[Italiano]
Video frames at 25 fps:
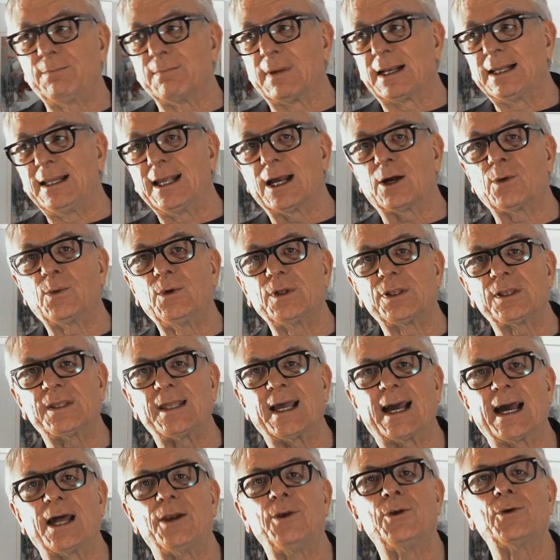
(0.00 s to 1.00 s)
ma li
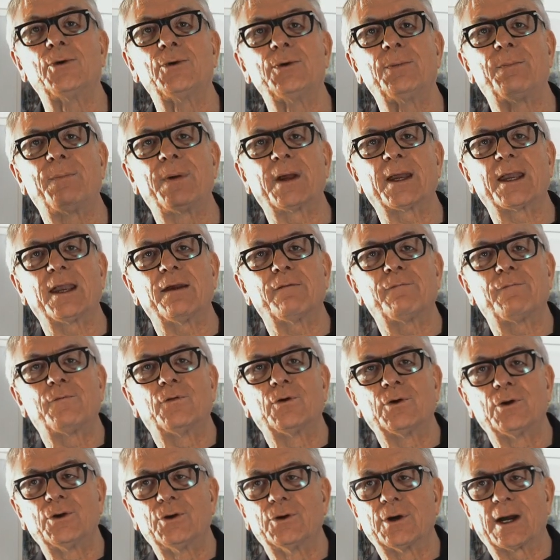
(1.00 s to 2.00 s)
acquisterà non perché è
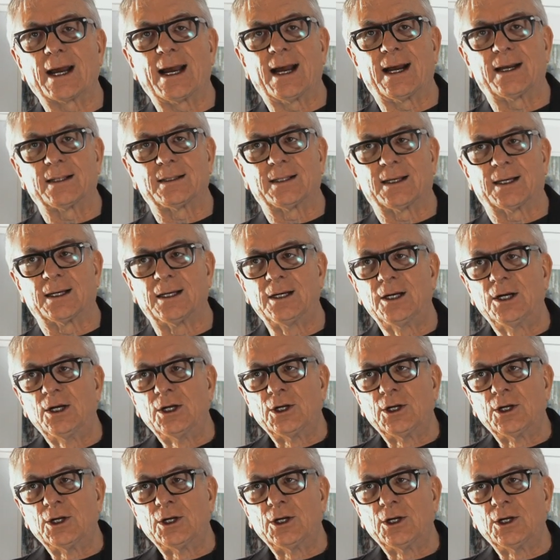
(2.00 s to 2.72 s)
folgorata